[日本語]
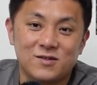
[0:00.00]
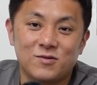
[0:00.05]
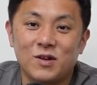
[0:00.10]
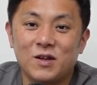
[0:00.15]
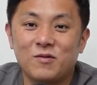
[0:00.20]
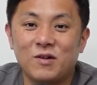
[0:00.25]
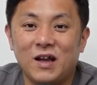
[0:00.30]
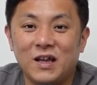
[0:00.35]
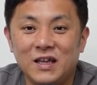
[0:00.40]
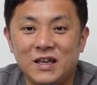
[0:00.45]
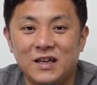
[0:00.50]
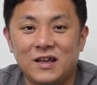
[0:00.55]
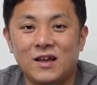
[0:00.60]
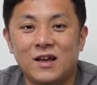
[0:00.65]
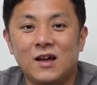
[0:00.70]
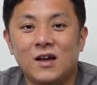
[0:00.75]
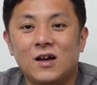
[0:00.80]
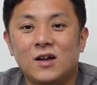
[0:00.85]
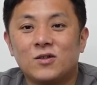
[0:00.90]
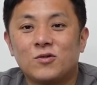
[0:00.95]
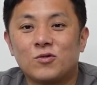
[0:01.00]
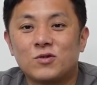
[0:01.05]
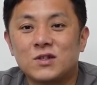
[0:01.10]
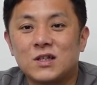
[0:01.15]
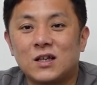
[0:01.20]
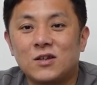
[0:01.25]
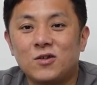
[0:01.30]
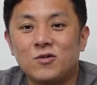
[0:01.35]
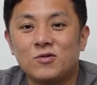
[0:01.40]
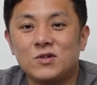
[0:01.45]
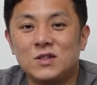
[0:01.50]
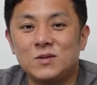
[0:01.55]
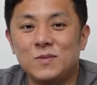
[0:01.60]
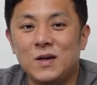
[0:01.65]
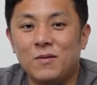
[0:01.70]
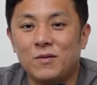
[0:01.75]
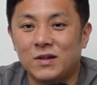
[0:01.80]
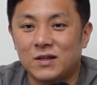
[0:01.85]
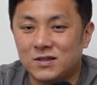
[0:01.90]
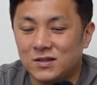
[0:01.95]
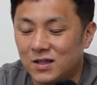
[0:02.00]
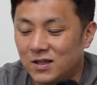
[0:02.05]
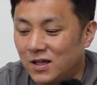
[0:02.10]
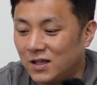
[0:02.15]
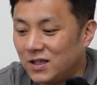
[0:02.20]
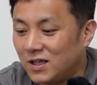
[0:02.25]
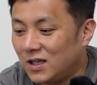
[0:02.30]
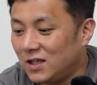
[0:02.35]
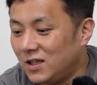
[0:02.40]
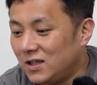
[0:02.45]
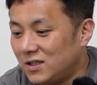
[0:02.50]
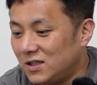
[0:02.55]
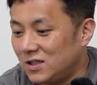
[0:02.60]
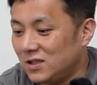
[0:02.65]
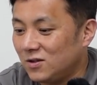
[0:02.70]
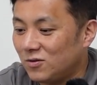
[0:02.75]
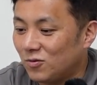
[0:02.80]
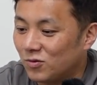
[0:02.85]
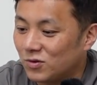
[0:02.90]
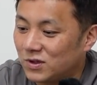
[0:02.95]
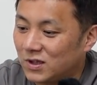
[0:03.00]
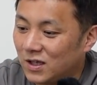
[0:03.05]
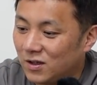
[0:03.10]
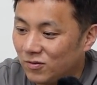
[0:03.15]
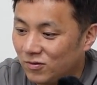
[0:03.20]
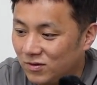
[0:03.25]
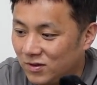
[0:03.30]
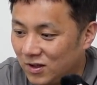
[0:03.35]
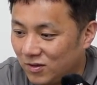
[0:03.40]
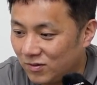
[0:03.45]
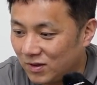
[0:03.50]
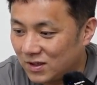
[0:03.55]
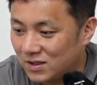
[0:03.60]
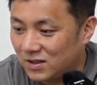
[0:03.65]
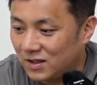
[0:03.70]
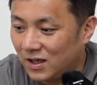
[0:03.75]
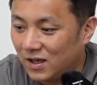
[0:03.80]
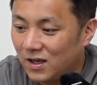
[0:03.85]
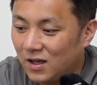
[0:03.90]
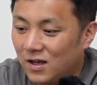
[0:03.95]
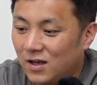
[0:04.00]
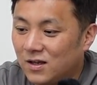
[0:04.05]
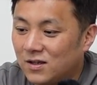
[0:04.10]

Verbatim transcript: それぐらい戸塚という地名はですね、何気に浸透しているっていうですね、